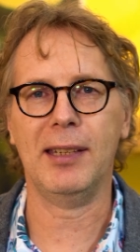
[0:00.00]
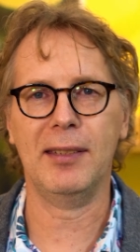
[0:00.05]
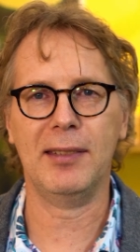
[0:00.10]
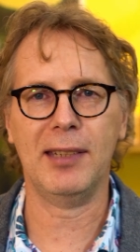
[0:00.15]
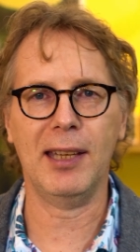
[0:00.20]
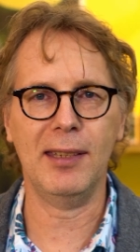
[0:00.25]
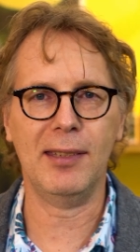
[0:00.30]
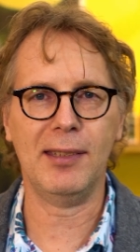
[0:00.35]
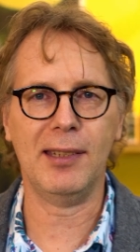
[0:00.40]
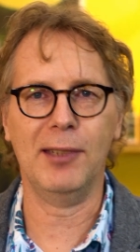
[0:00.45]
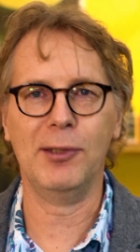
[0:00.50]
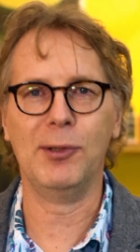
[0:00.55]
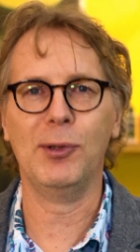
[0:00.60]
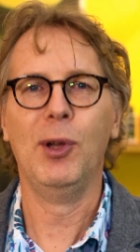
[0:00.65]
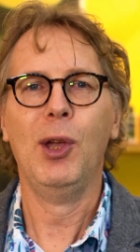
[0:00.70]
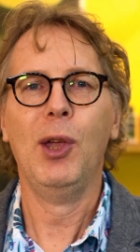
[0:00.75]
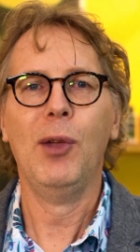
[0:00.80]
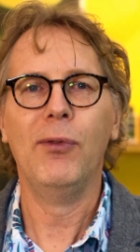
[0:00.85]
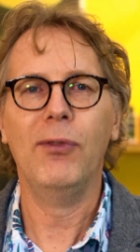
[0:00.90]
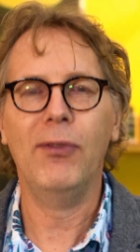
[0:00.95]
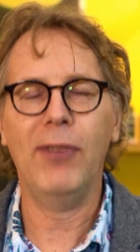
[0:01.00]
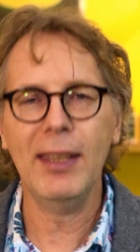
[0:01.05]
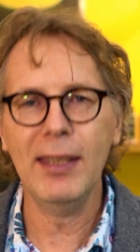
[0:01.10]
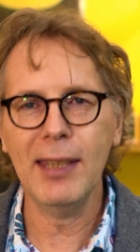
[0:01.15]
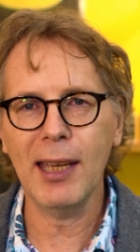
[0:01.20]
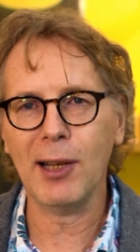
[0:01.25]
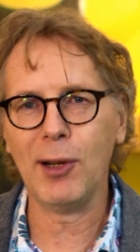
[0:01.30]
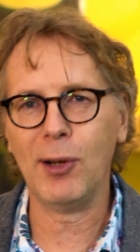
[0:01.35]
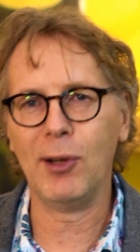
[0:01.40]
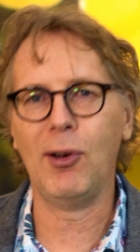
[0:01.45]
Das heißt also,
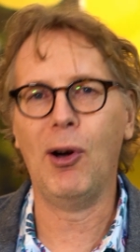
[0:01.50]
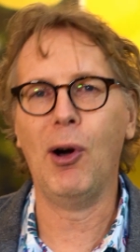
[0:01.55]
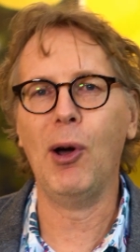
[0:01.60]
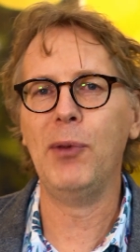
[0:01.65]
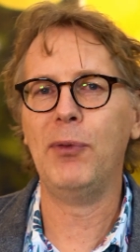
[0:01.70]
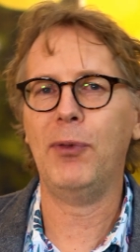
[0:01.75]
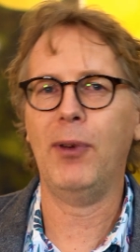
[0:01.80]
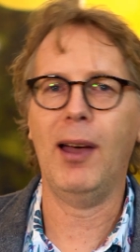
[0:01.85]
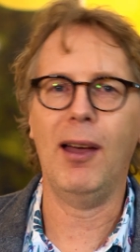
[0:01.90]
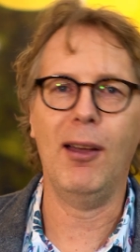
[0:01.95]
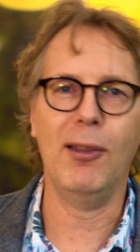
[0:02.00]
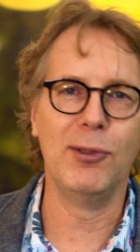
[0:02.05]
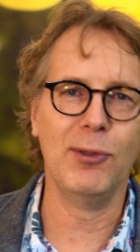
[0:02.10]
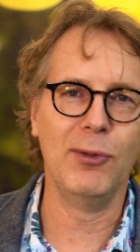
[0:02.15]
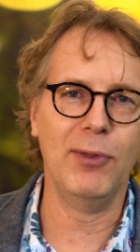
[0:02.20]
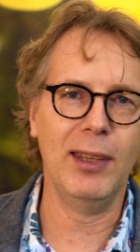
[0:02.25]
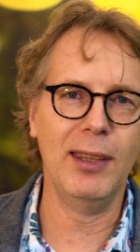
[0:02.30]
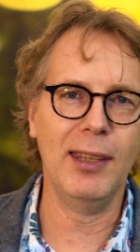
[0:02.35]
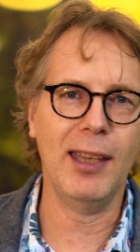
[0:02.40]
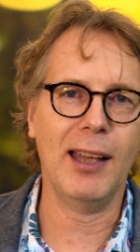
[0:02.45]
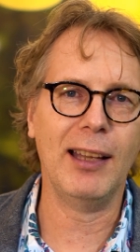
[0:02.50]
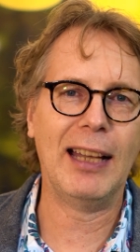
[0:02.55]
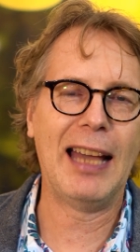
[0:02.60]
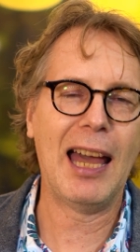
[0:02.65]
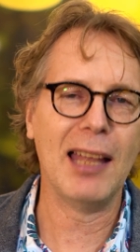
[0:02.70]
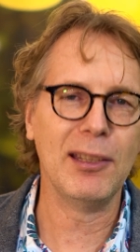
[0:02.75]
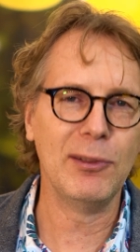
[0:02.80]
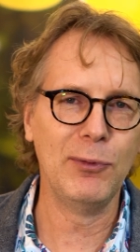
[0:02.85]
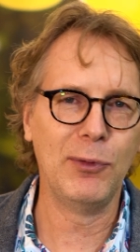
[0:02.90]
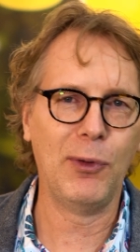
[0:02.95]
wenn der Käufer, also wenn der
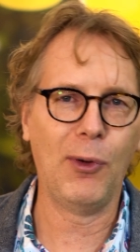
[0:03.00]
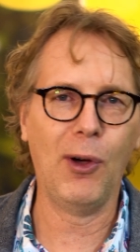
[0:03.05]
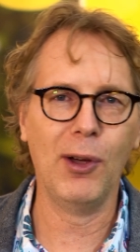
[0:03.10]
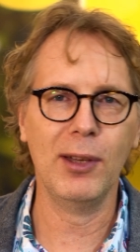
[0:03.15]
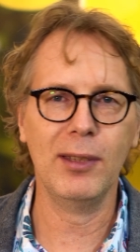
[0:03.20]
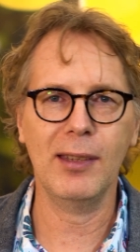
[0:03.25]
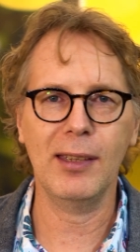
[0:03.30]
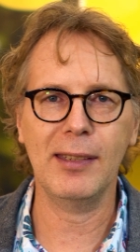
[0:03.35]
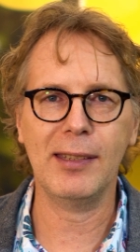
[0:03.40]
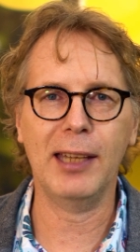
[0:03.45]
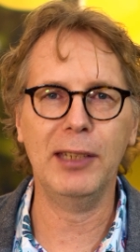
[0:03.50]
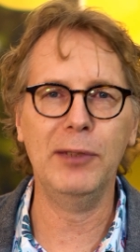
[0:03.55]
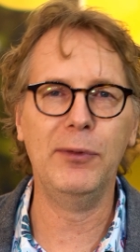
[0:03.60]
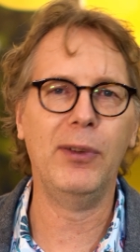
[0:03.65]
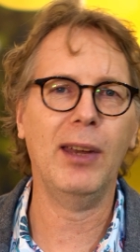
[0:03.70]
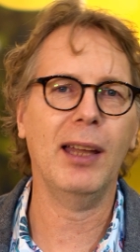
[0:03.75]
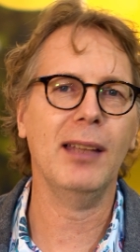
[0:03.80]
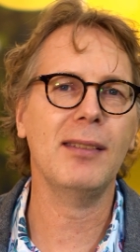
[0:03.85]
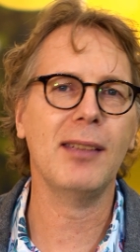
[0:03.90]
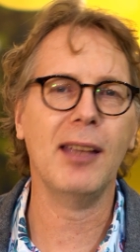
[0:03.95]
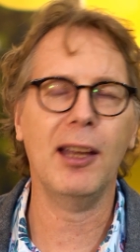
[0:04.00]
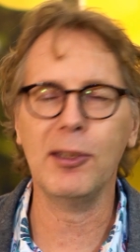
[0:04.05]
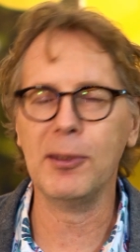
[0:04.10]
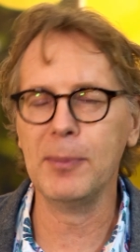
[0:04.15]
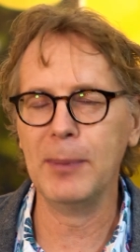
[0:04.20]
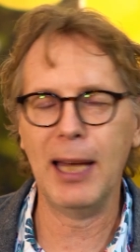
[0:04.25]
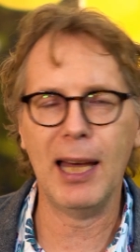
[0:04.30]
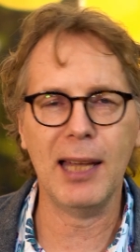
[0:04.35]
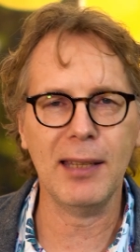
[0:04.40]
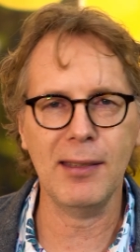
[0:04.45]
Gartenfreund seine Pflanze aus
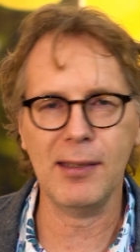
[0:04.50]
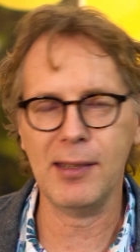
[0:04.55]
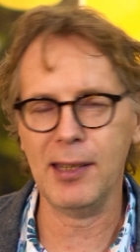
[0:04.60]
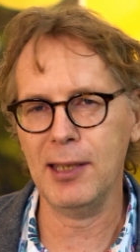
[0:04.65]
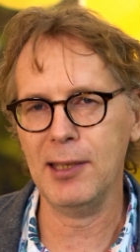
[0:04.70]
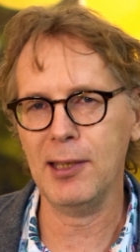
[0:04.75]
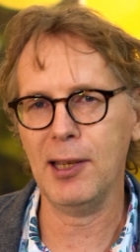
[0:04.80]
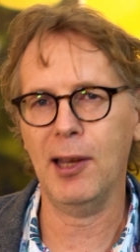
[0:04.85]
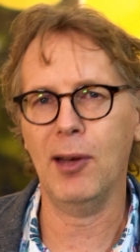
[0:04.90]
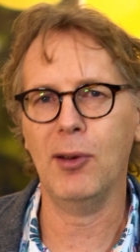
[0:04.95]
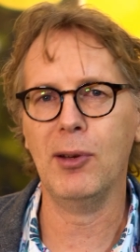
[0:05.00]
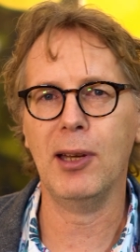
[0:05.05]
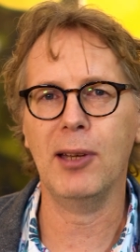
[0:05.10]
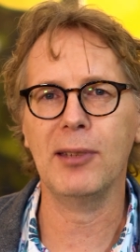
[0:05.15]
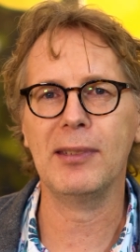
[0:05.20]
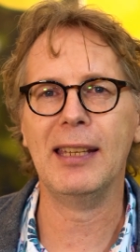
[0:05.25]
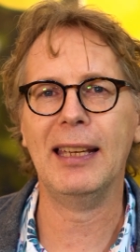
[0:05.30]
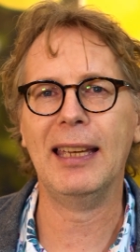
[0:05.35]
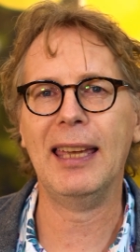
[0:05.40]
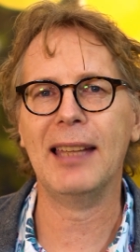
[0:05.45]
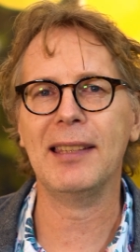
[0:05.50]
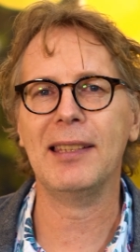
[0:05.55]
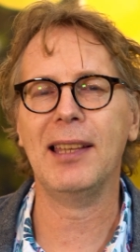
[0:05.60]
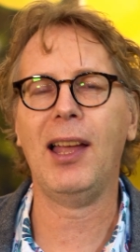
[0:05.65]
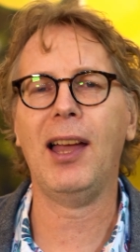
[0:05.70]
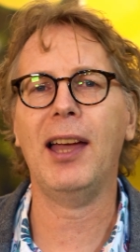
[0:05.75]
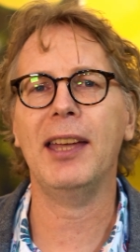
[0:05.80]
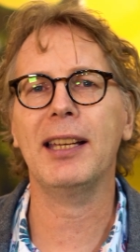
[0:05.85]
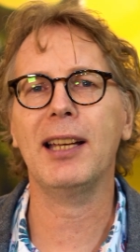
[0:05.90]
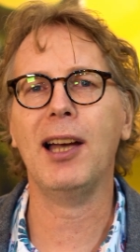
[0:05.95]
dem Gartencenter oder aus der
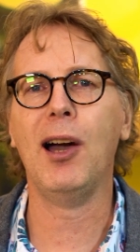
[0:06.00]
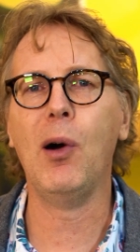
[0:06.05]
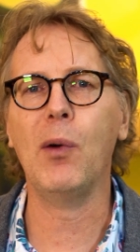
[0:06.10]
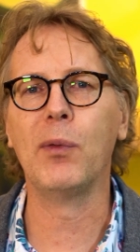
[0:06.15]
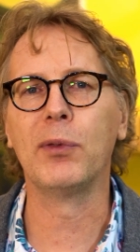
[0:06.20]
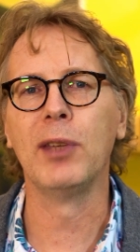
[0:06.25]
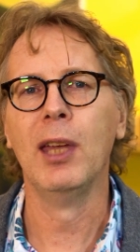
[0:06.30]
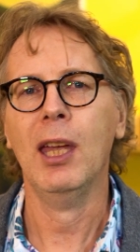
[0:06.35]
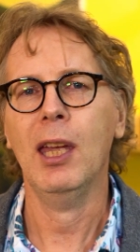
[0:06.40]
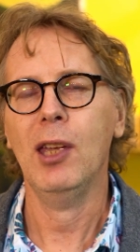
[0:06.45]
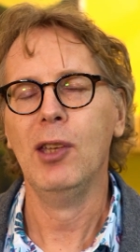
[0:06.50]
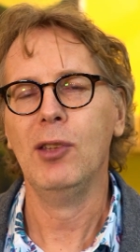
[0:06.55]
Gärtnerei kauft,